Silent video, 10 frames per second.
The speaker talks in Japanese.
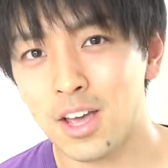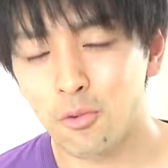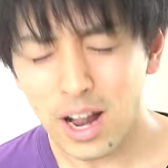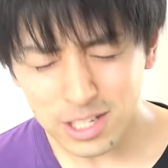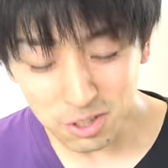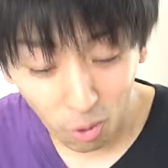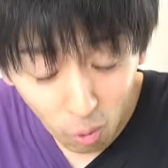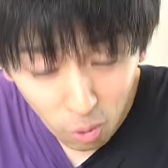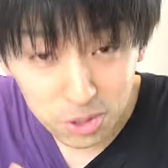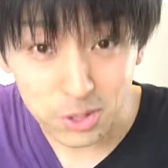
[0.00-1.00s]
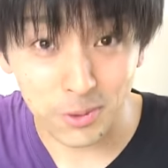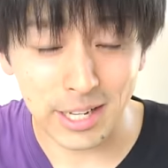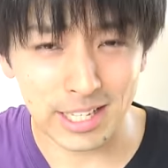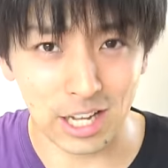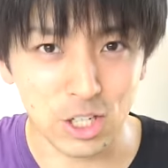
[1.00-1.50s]
割と多くの
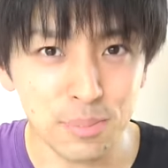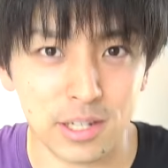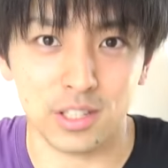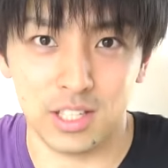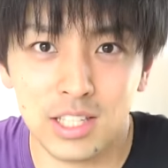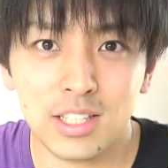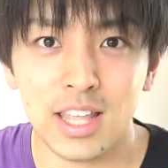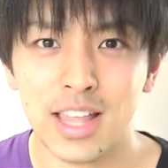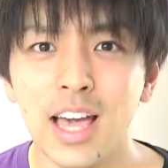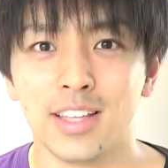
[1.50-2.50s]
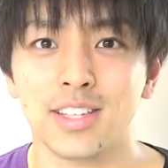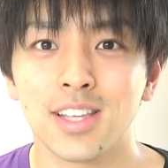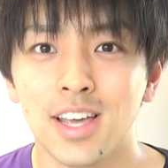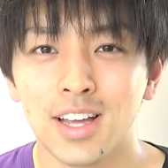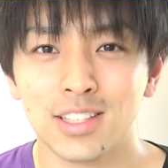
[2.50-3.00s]
方がうまくいってないで
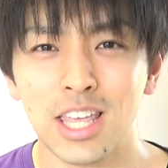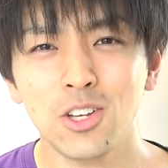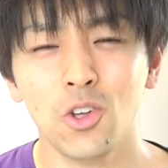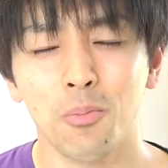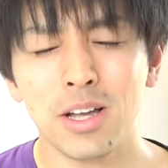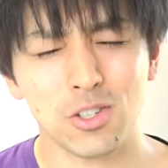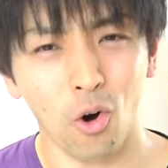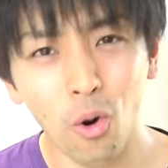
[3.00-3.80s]
すっていうのをまず